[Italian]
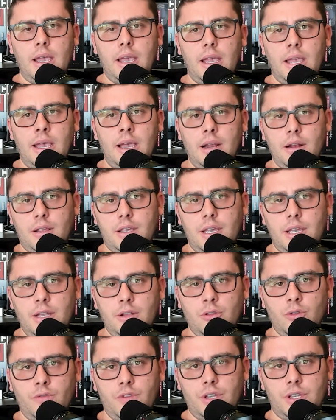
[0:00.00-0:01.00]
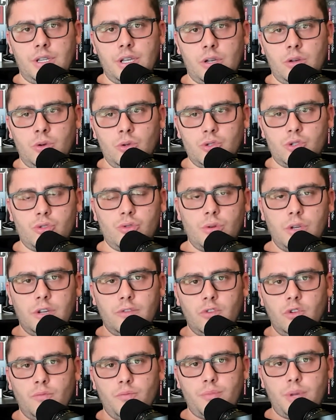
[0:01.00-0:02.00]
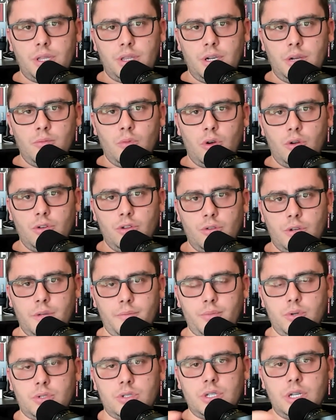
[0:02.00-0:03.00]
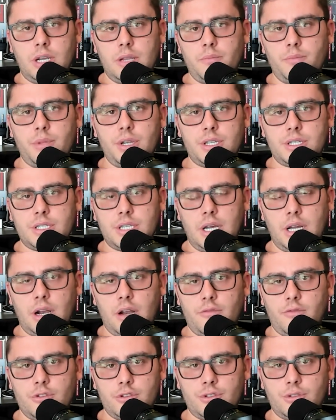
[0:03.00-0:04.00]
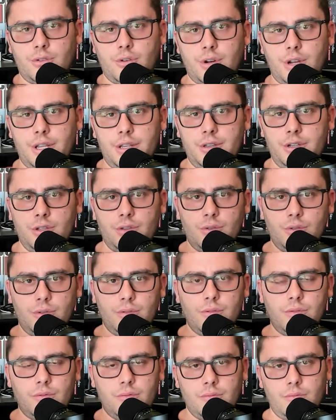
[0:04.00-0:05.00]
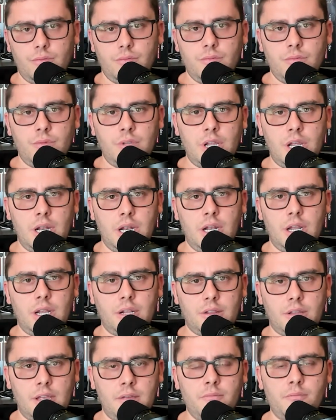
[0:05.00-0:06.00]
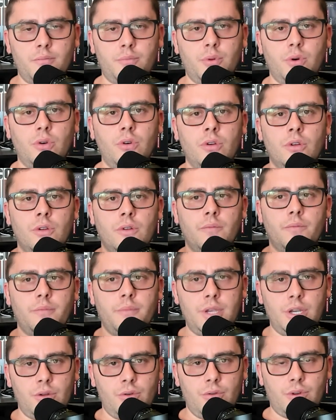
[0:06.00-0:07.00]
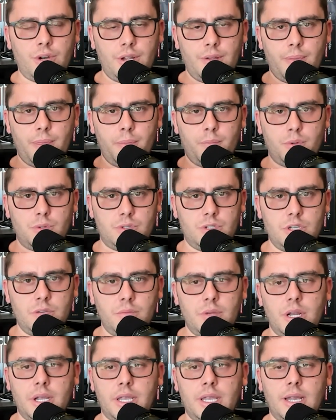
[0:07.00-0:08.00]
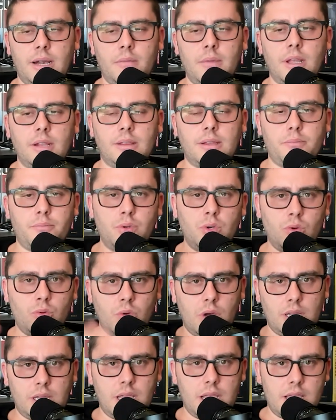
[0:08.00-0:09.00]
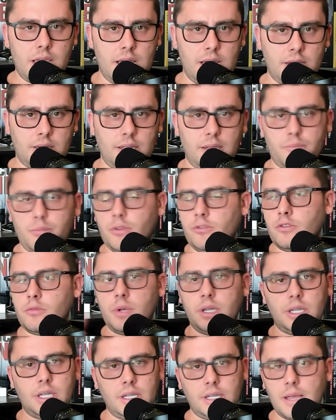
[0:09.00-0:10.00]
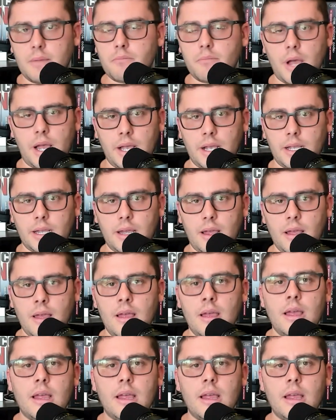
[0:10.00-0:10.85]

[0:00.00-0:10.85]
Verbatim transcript: E al che dovete costruirvi un patrimonio che possa rimpiazzare il vostro reddito nel tempo minore possibile. Chiaramente più guadagnate, più vi mettete in banca